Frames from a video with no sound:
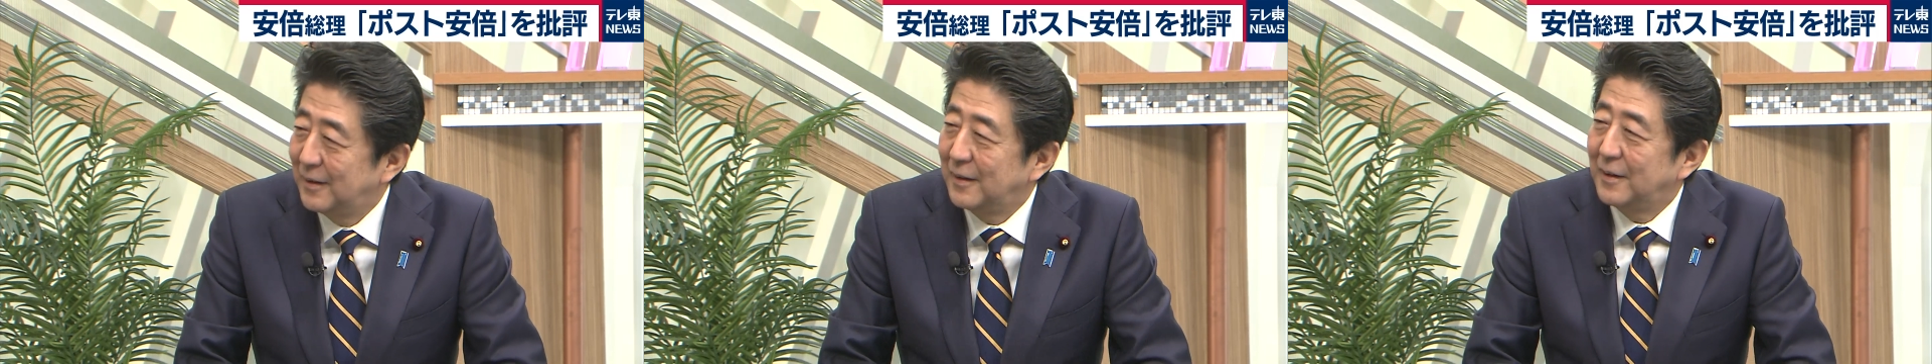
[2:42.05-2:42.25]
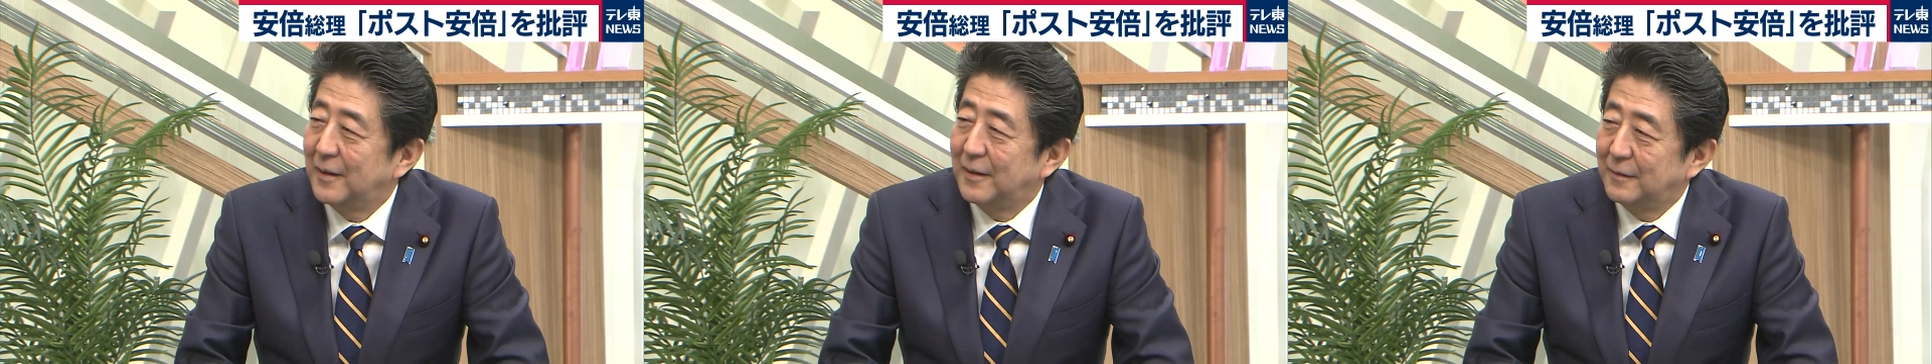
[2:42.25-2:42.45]

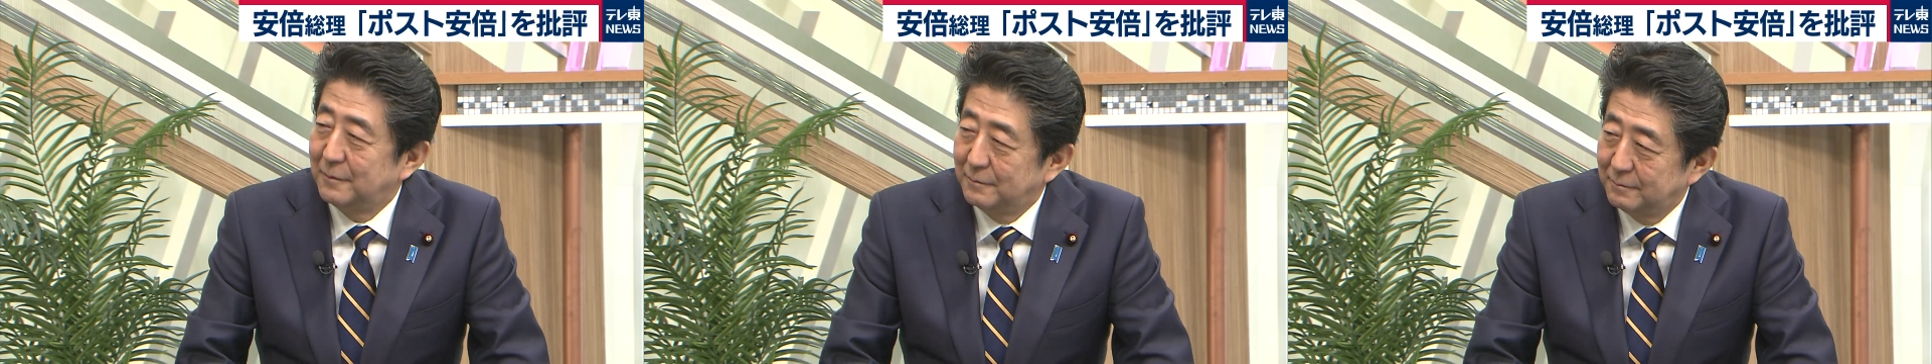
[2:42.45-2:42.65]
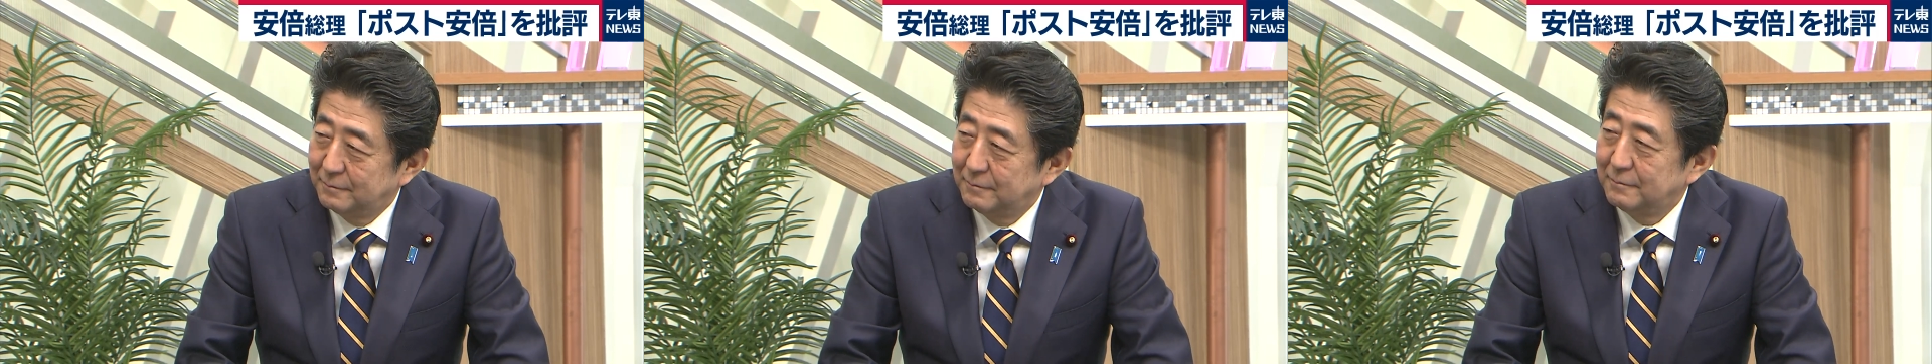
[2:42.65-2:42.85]

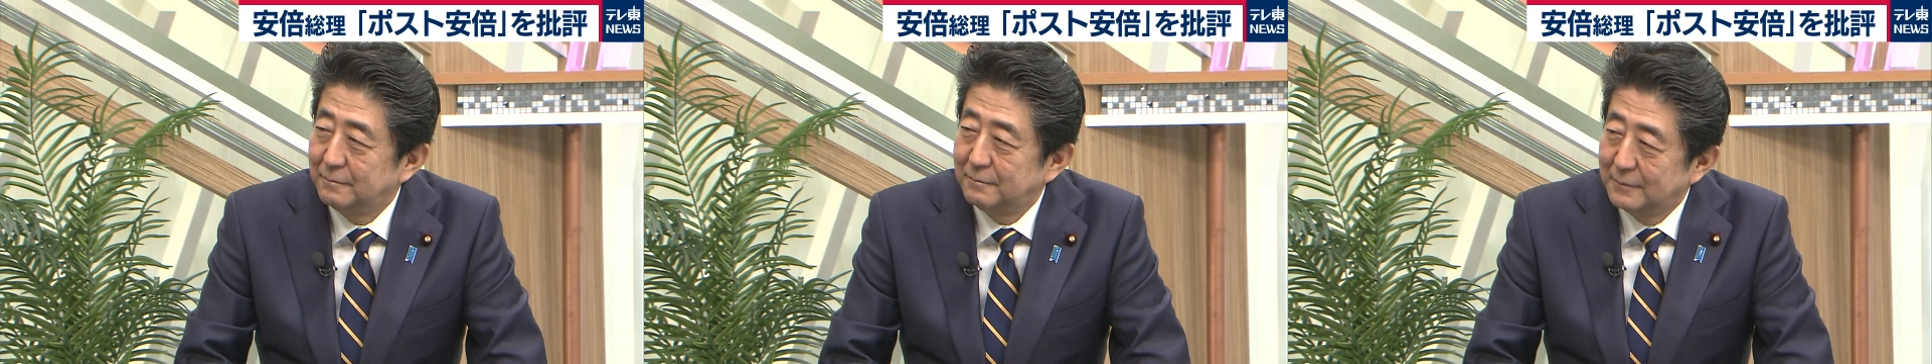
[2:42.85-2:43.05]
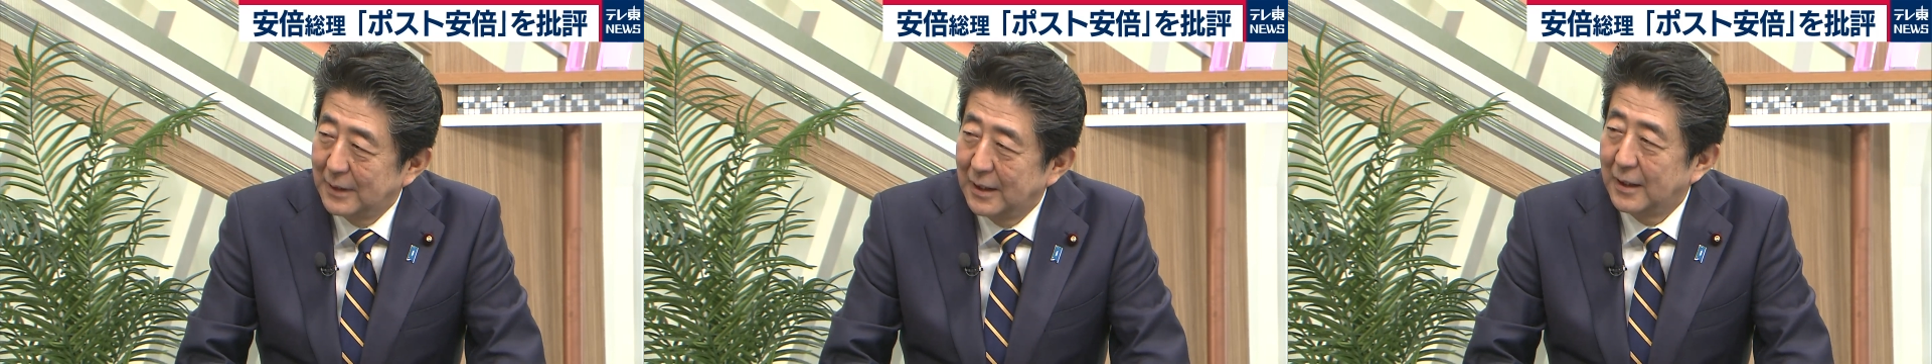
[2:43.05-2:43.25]
えー、
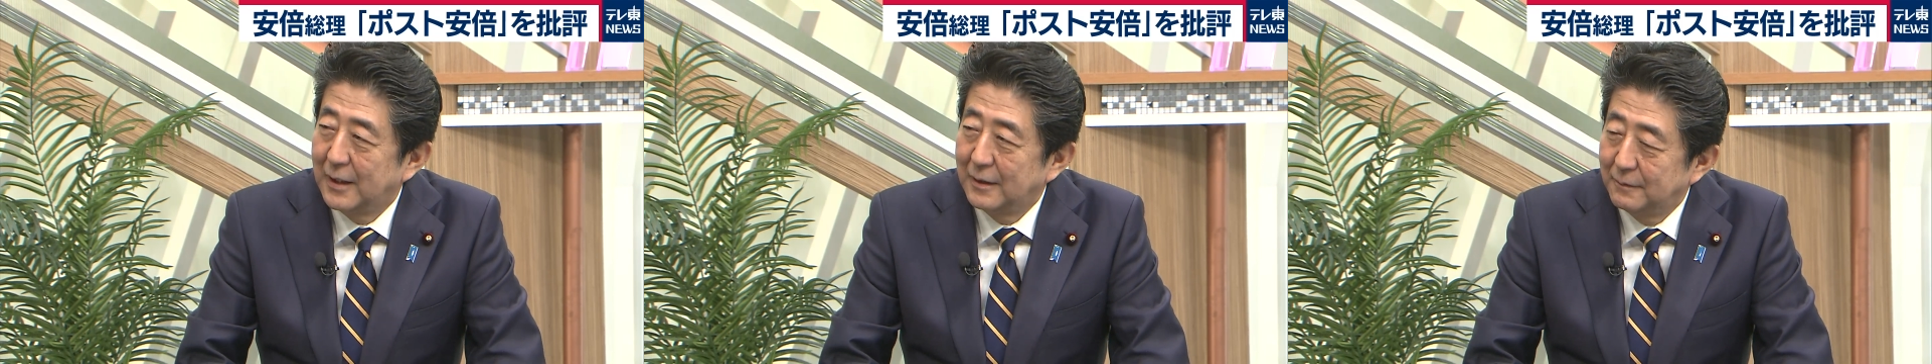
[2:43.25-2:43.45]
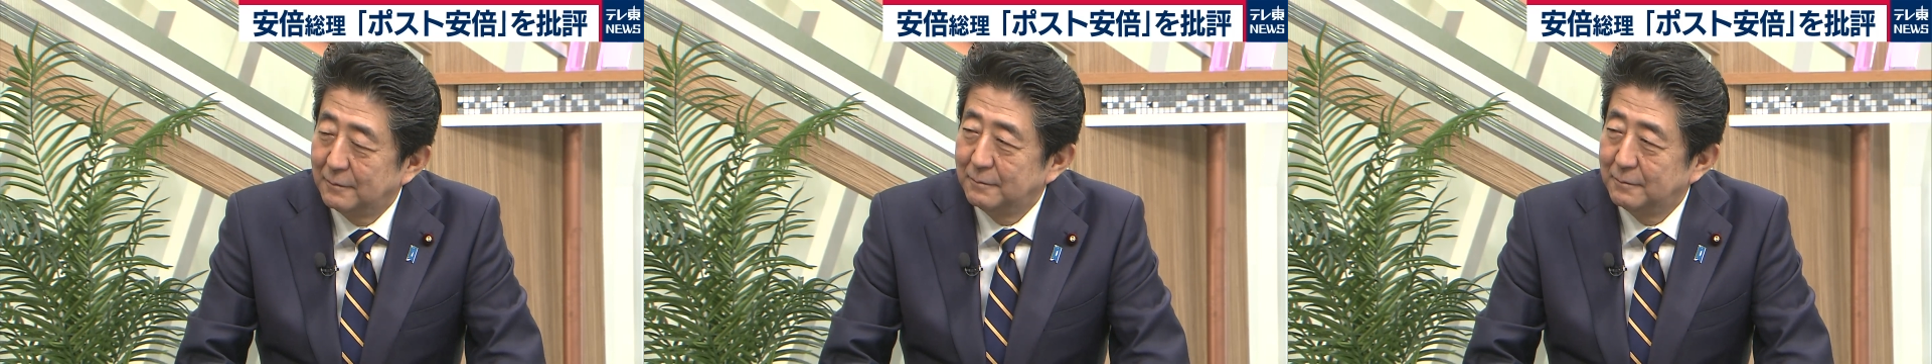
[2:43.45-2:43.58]
あえ